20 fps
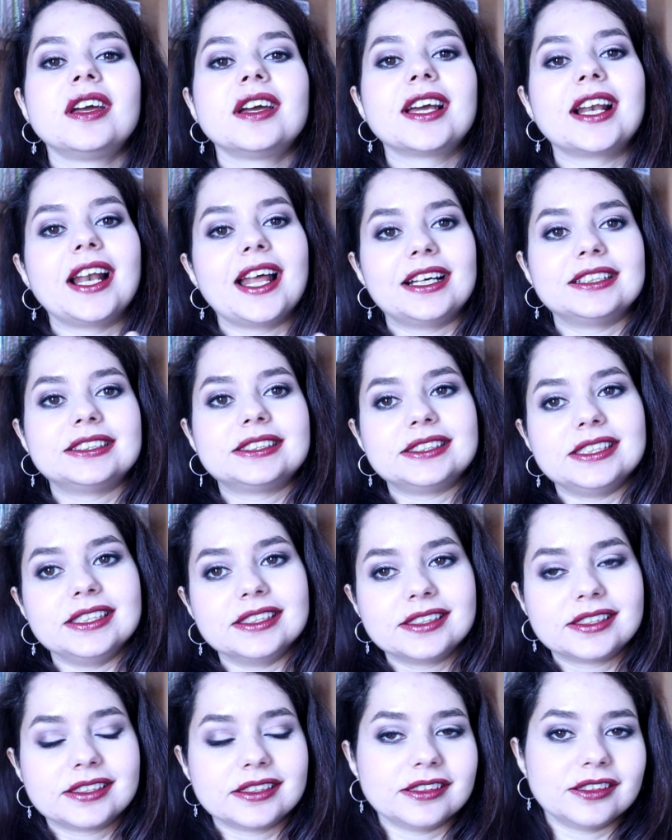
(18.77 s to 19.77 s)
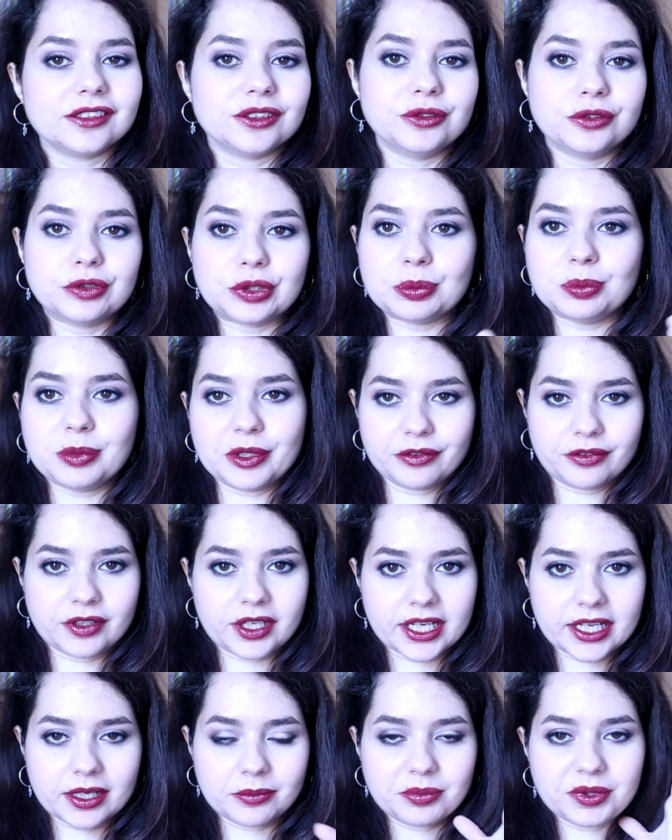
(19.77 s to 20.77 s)
Classics dovrebbe
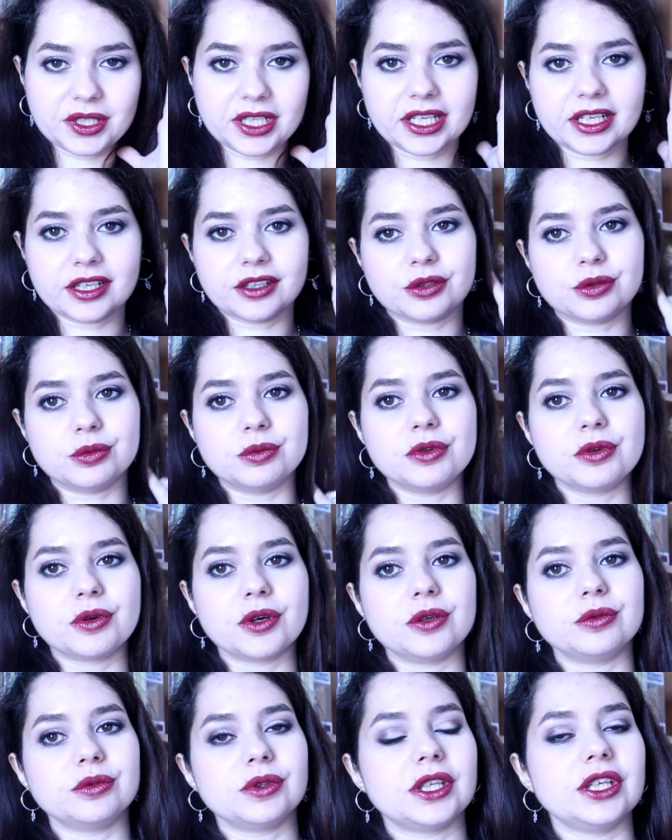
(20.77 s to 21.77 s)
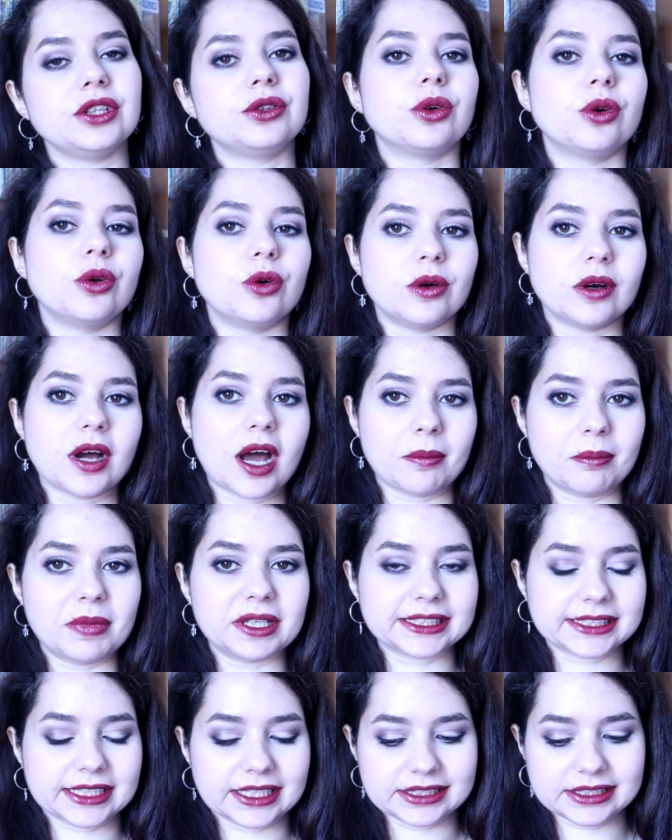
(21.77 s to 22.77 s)
far capire che comunque è un titolo
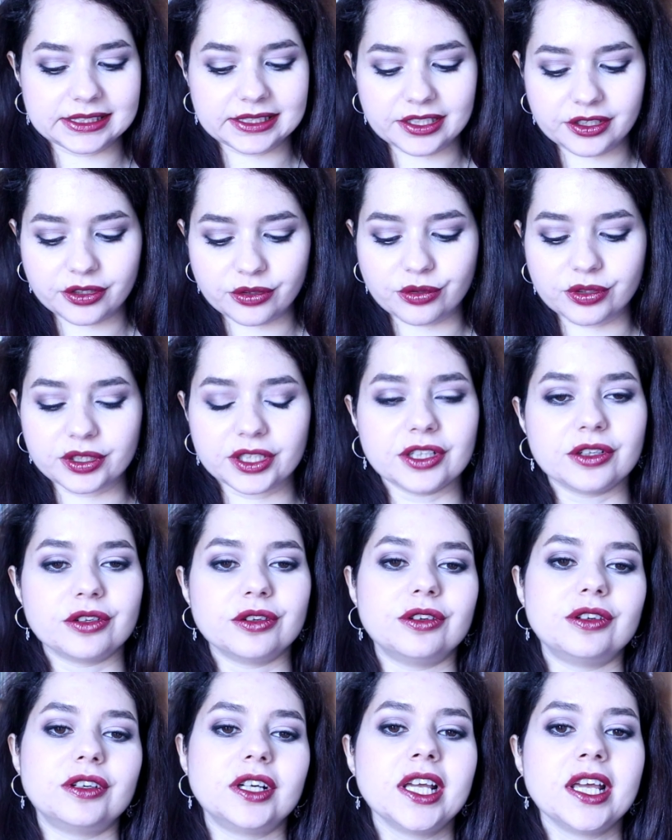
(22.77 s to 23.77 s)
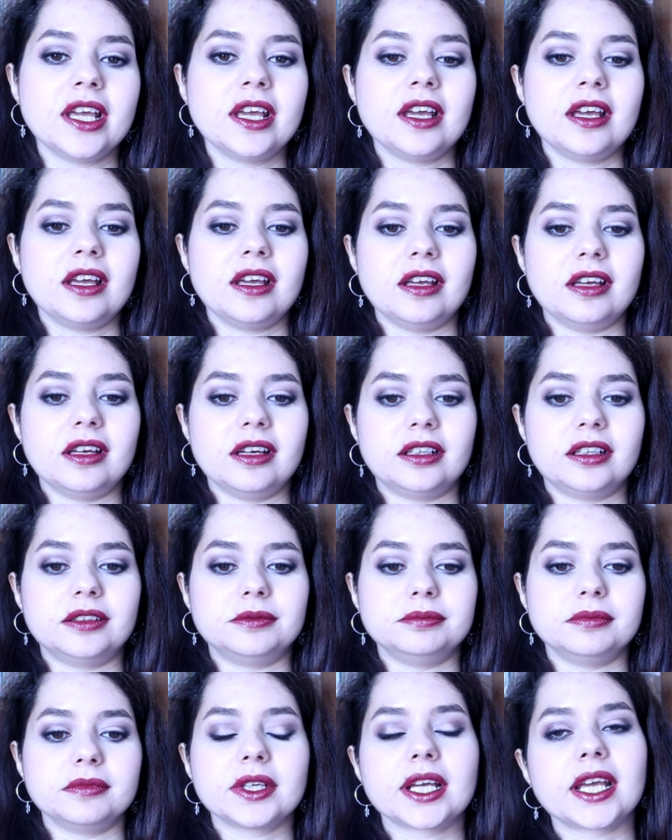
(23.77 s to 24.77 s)
abbastanza ironico
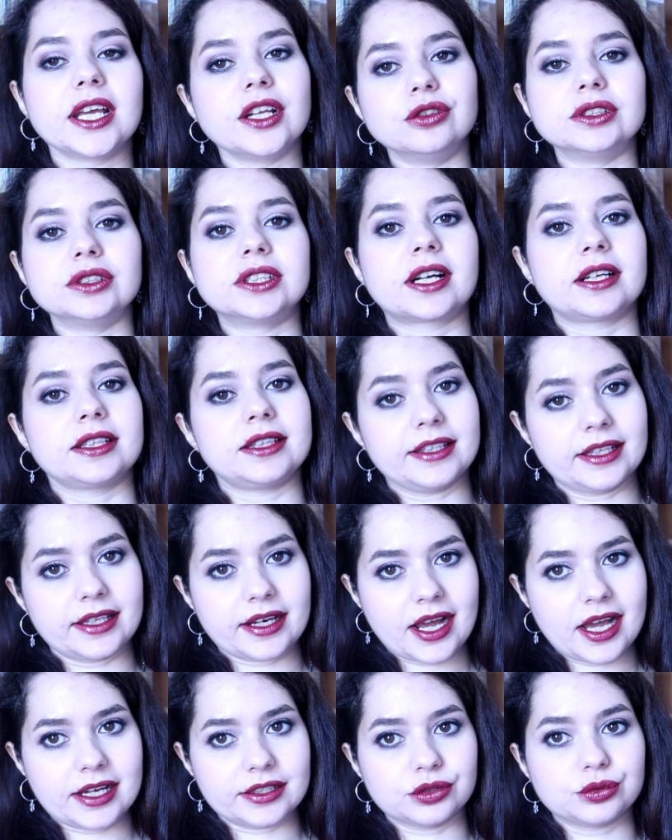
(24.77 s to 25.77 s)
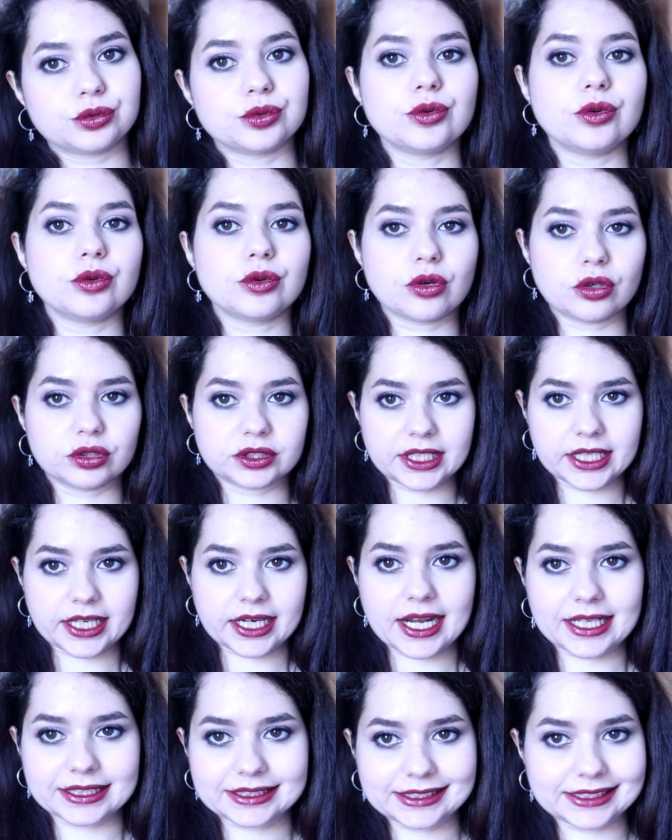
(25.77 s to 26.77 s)
ehm, che non tratterà solo cose
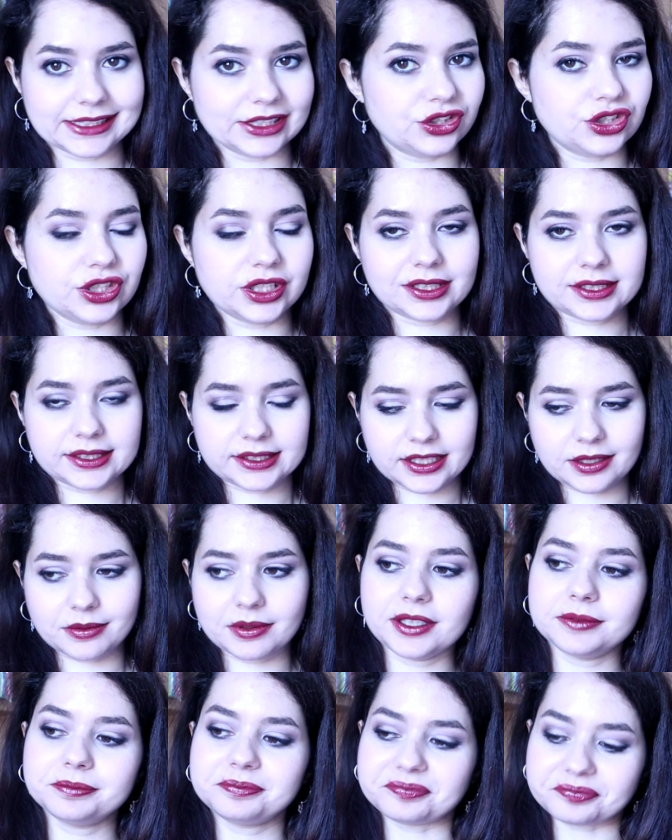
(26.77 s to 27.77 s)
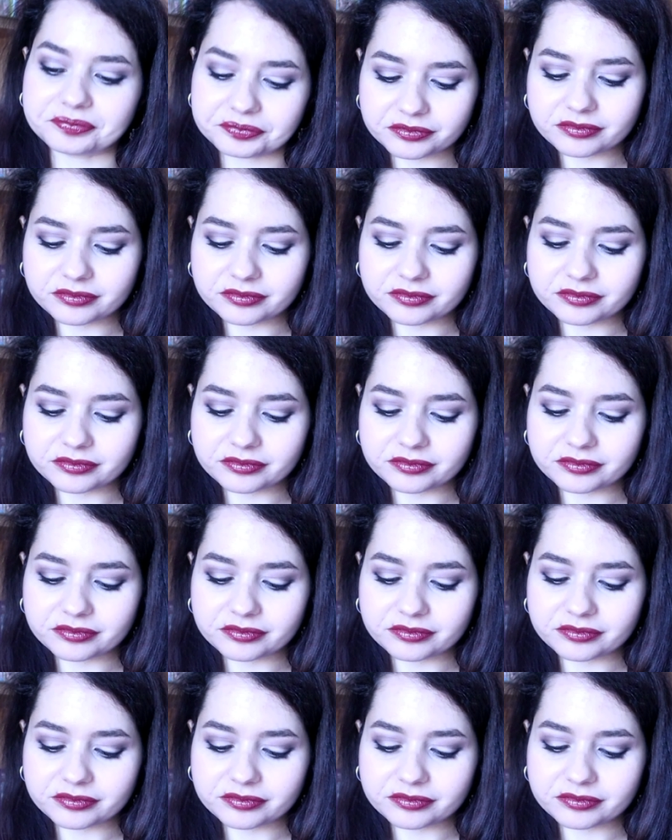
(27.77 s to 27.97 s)
classicissime